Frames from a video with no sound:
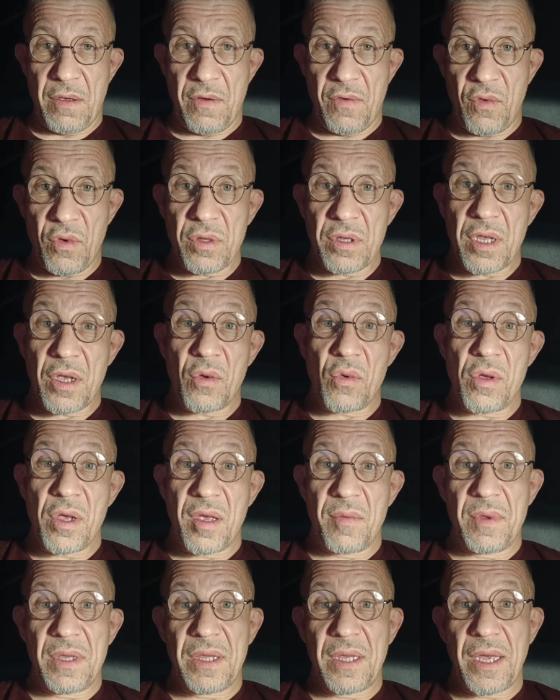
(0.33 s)
Вот такой
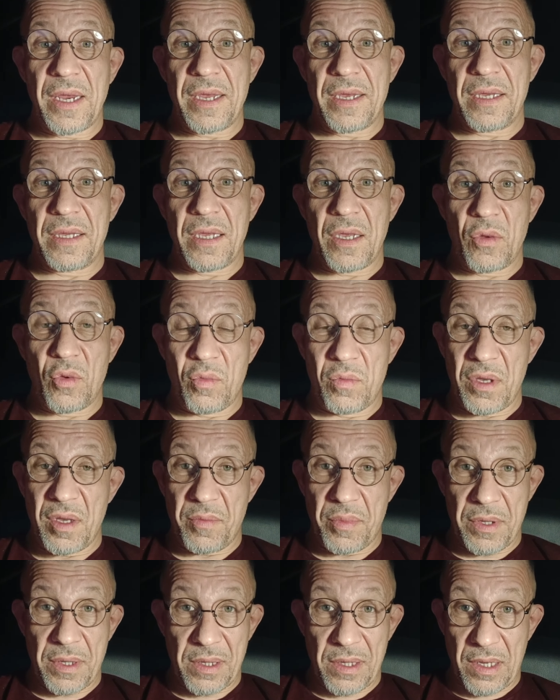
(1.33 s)
комментарий к донату мне
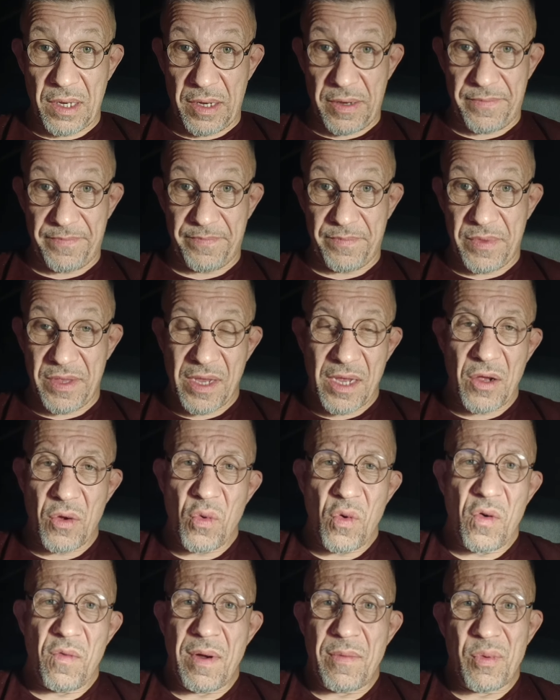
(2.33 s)
прислали.
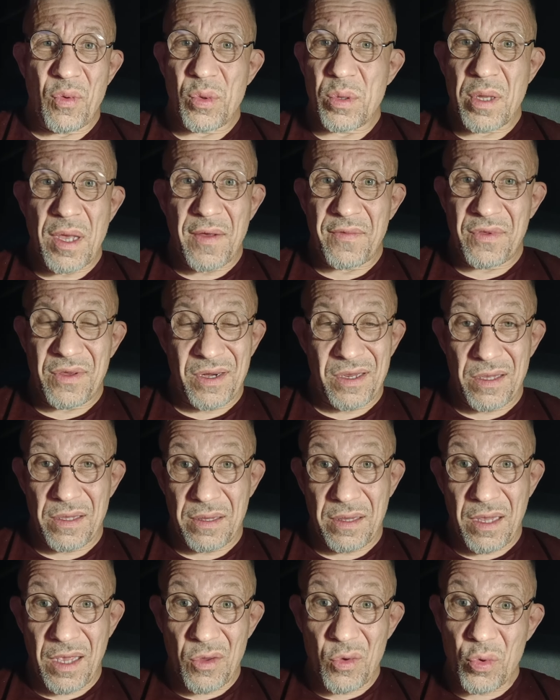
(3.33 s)
Никакого вопроса автор не
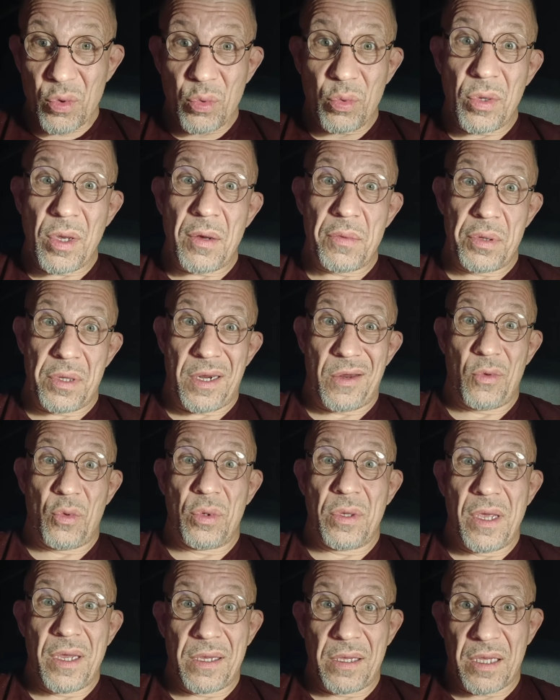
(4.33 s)
задает, но я все равно
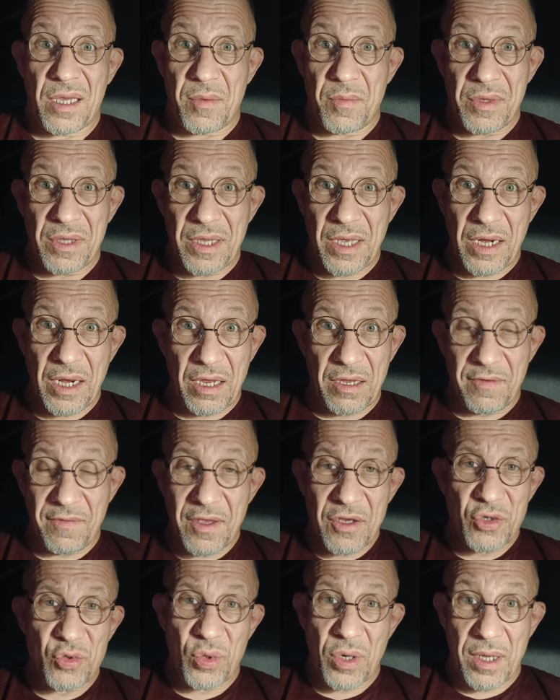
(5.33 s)
на этот комментарий
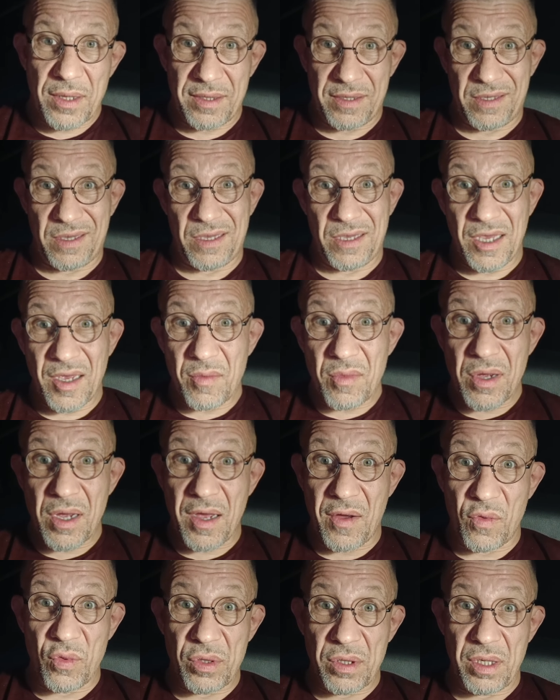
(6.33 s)
отвечу, раз эта тема
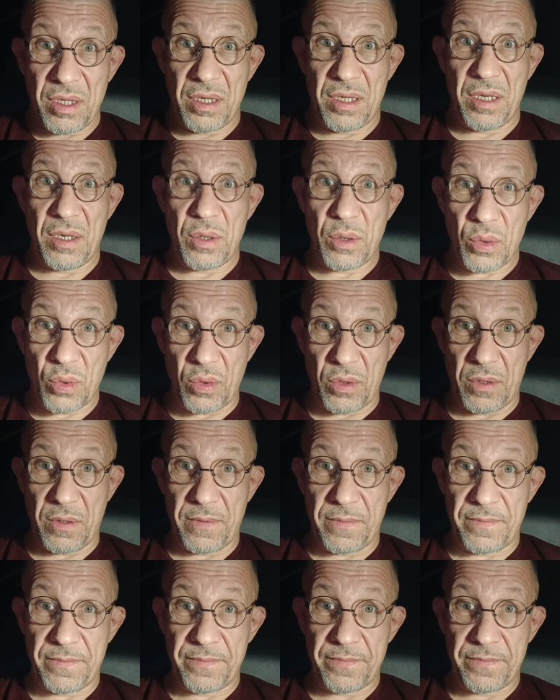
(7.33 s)
кого-то интересует.